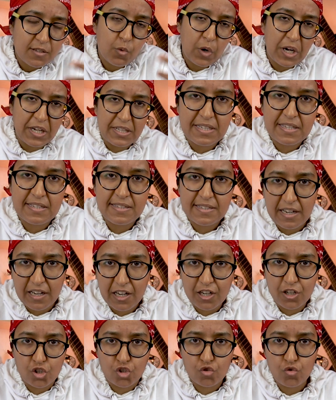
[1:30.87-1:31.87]
واحد
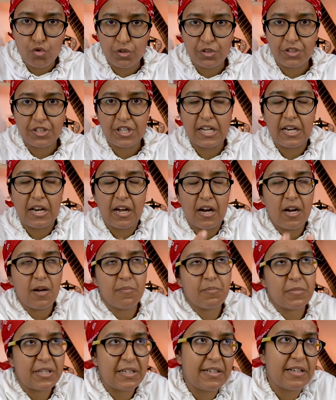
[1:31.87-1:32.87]
استغل الجوع ديالها
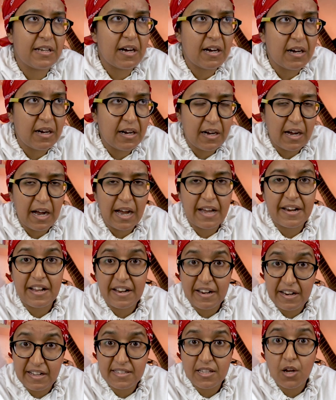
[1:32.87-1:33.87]
مد ليها
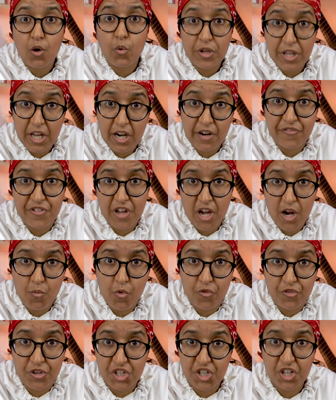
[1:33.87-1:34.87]
اناناسه وهي راه فيها
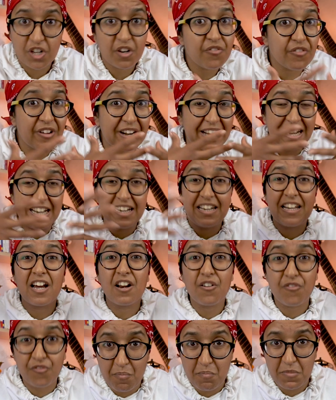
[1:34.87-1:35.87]
مفجر فرقع
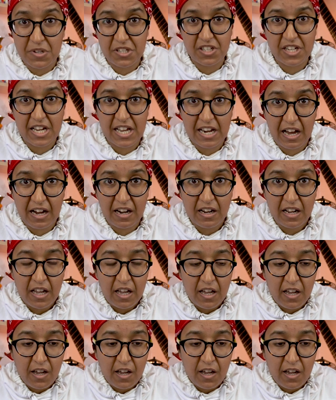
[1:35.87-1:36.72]
عليها الفم ديالها